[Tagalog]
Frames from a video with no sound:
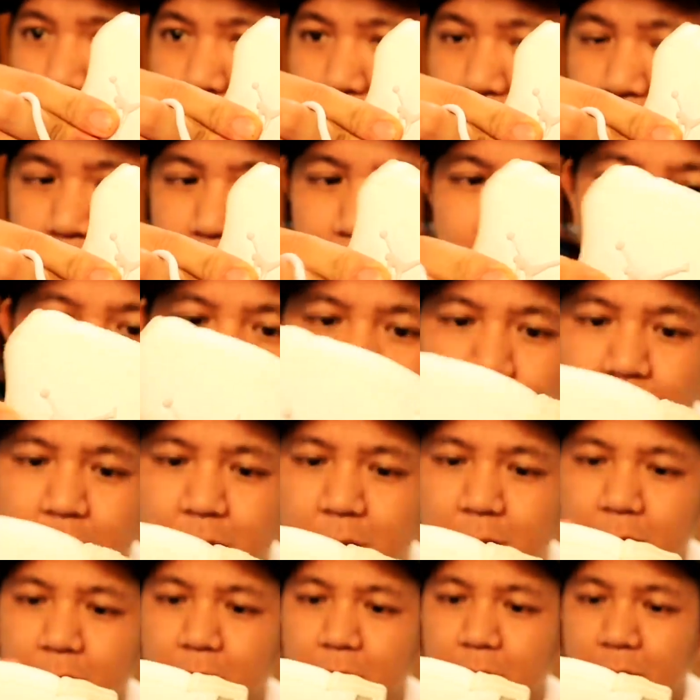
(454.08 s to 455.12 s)
ba? Hindi
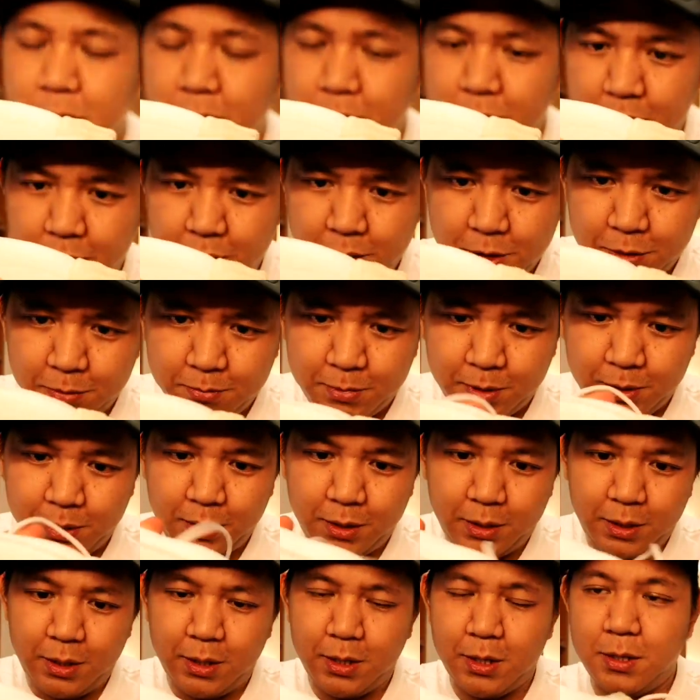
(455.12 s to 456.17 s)
masyadong nag-stretch yung
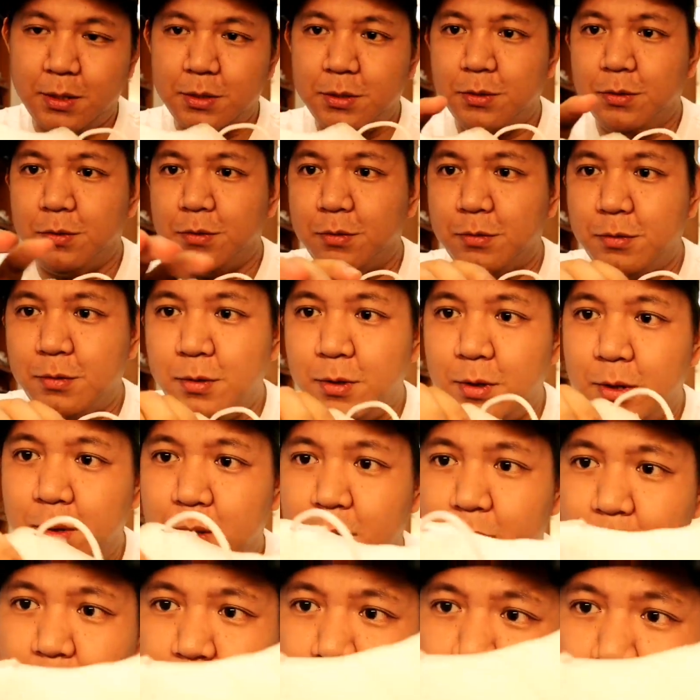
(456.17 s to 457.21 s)
material. So,
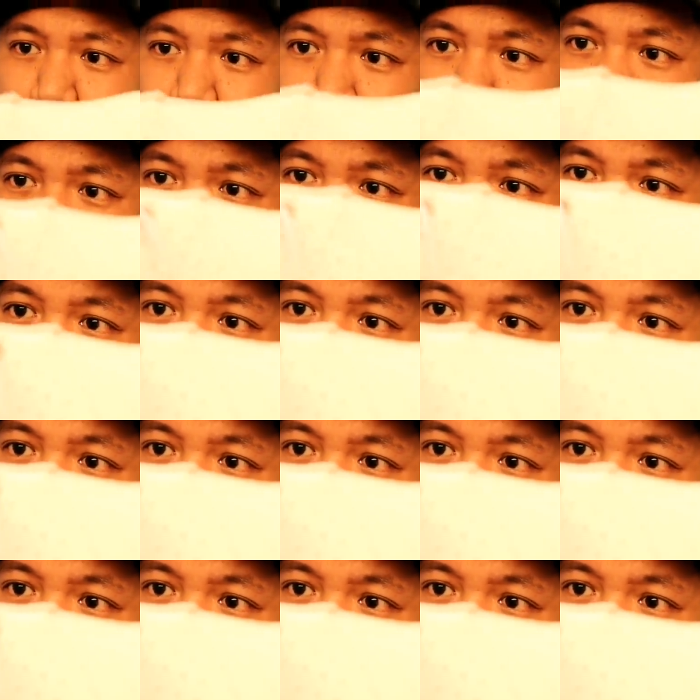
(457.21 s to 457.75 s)
yun ang